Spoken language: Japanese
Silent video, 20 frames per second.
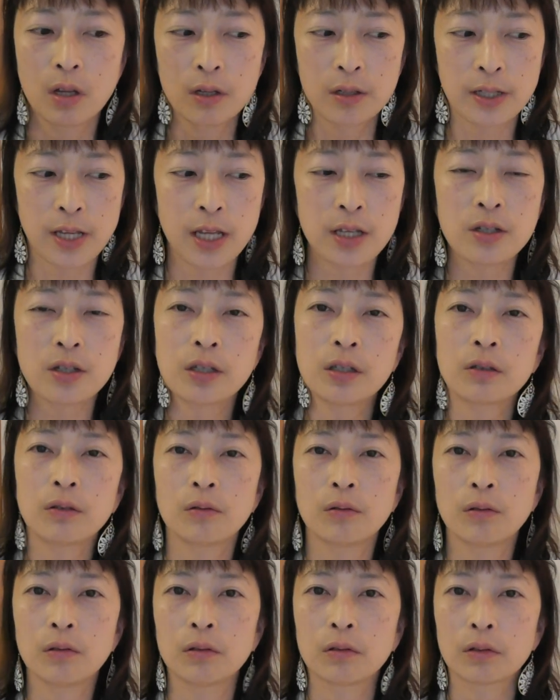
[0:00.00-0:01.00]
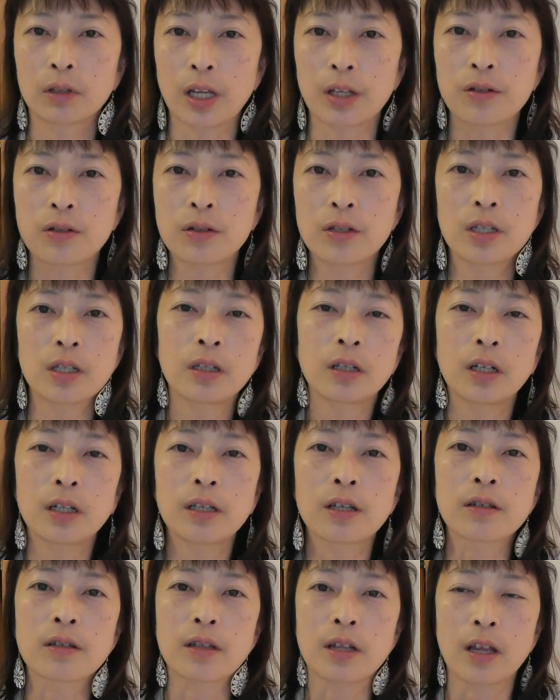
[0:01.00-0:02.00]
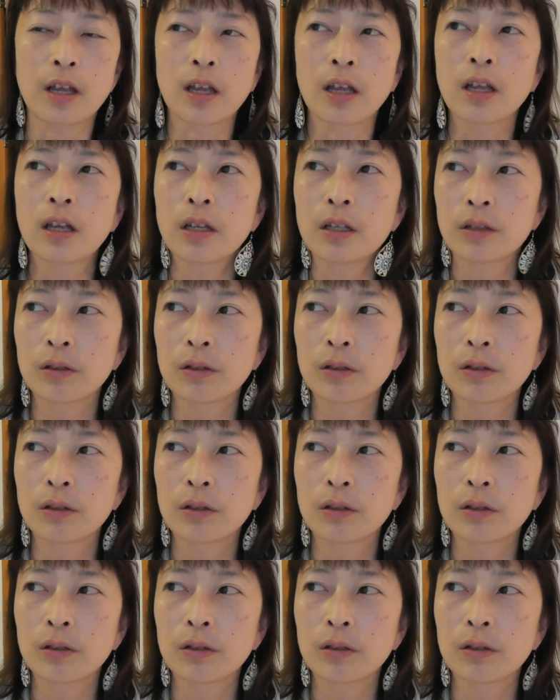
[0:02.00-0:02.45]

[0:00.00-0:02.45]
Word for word: 先人の達人がですね